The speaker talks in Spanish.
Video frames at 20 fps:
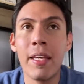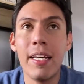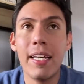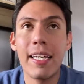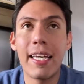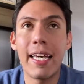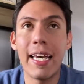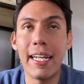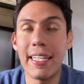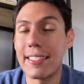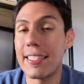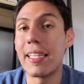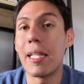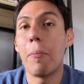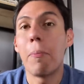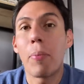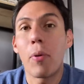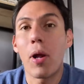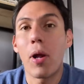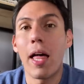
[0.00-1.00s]
que en esta
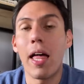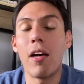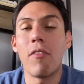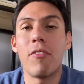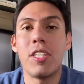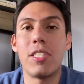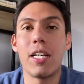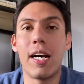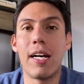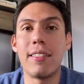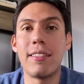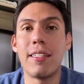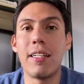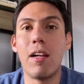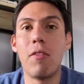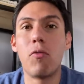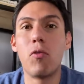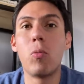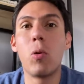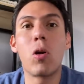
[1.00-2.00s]
temporada de fichajes en
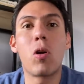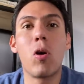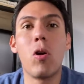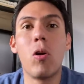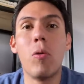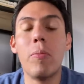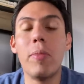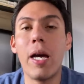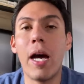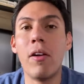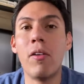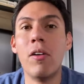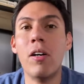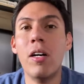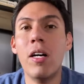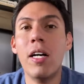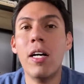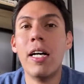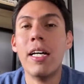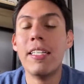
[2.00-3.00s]
el fútbol colombiano
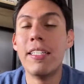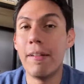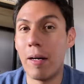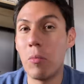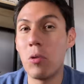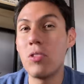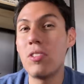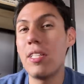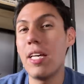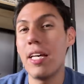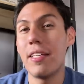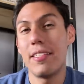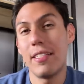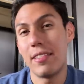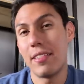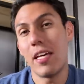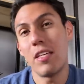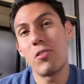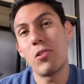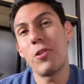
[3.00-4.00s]
llevamos
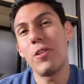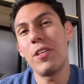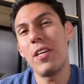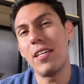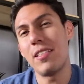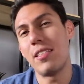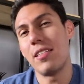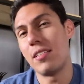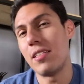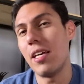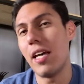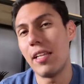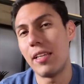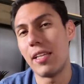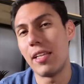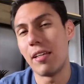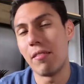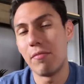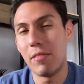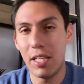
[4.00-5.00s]
16 o
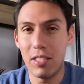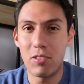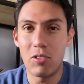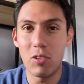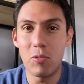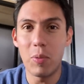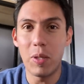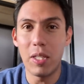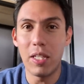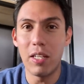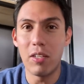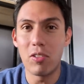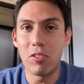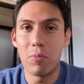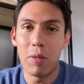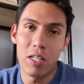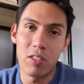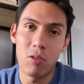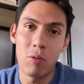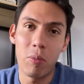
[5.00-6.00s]
17 de estos videos,
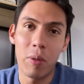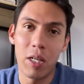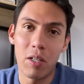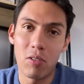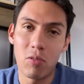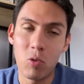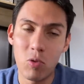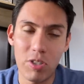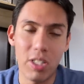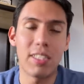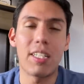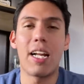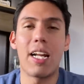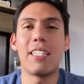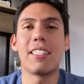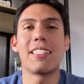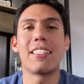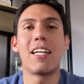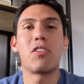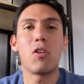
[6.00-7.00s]
más o menos. Muchas
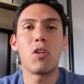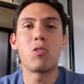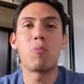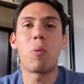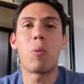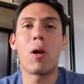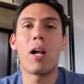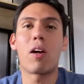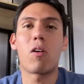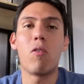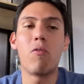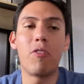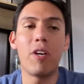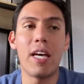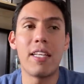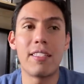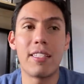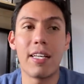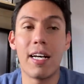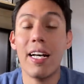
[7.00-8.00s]
gracias a todos por la
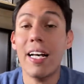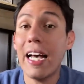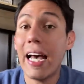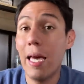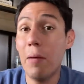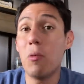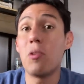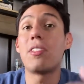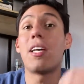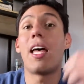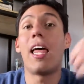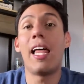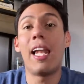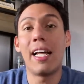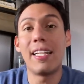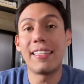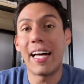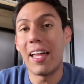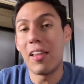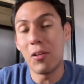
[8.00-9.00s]
confianza. Hemos
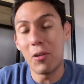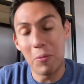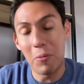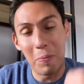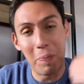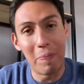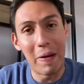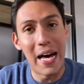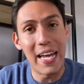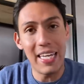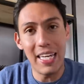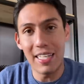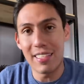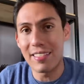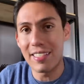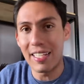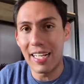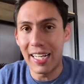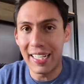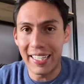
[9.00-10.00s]
adelantado
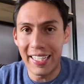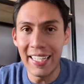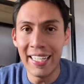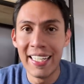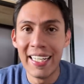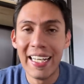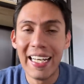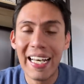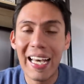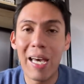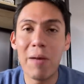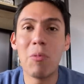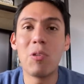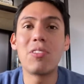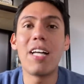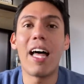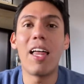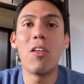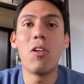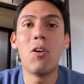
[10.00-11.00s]
varias aquí, hemos
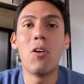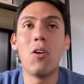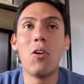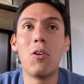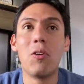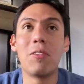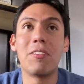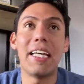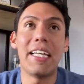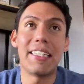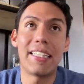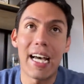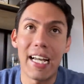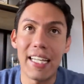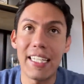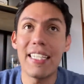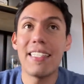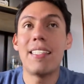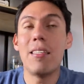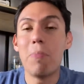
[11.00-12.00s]
dado
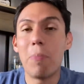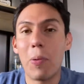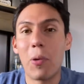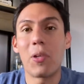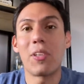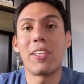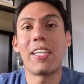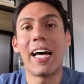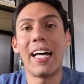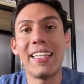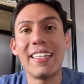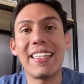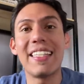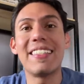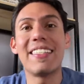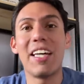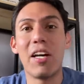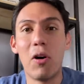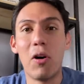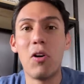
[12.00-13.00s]
detalles
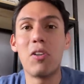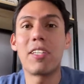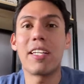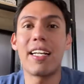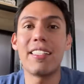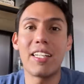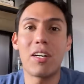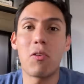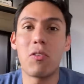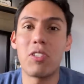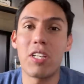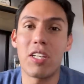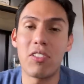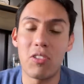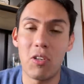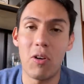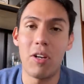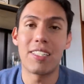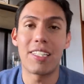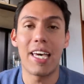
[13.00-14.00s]
importantes de otras
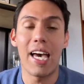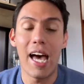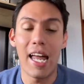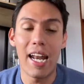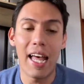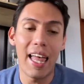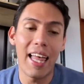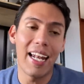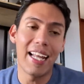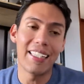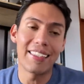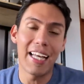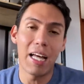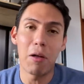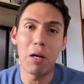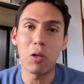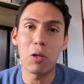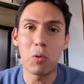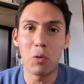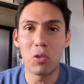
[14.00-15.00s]
negociaciones que han
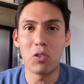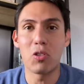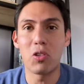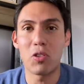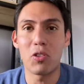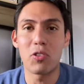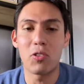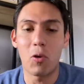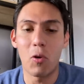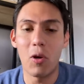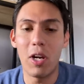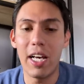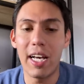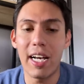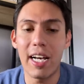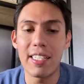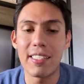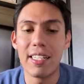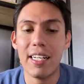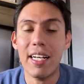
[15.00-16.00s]
adelantado algunos otros
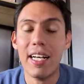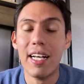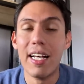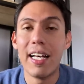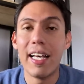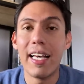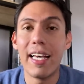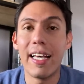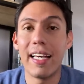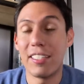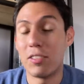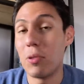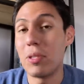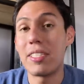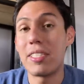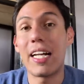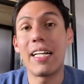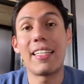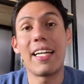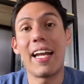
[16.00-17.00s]
colegas. Eh, es
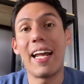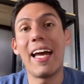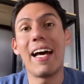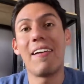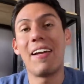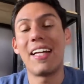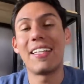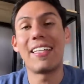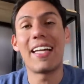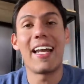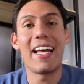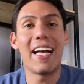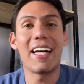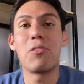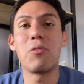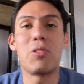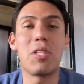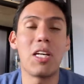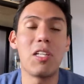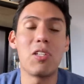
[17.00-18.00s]
nuestra tarea, la tarea
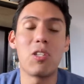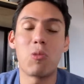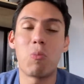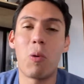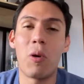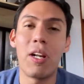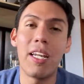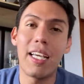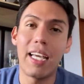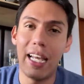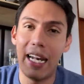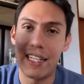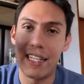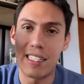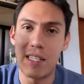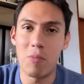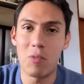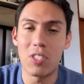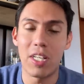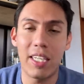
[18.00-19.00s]
que ustedes nos ponen y que la
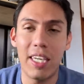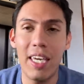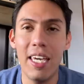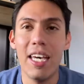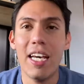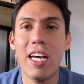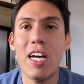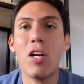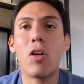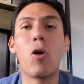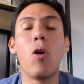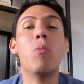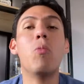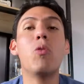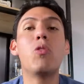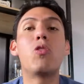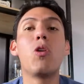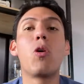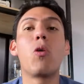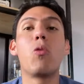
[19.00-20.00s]
hacemos aquí con
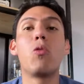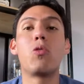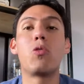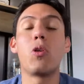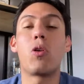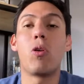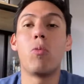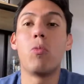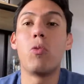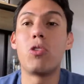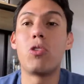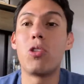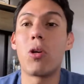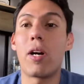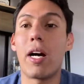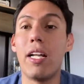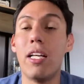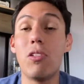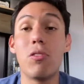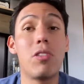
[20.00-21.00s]
mucho gusto y con mucho
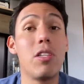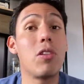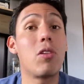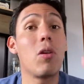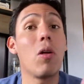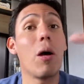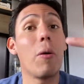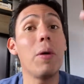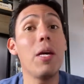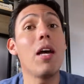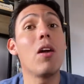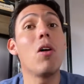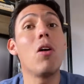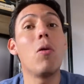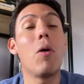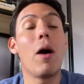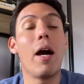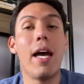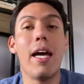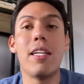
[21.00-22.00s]
cariño. Si todavía no
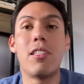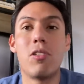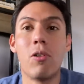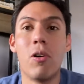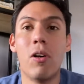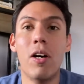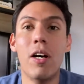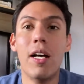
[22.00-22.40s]
lo ha hecho,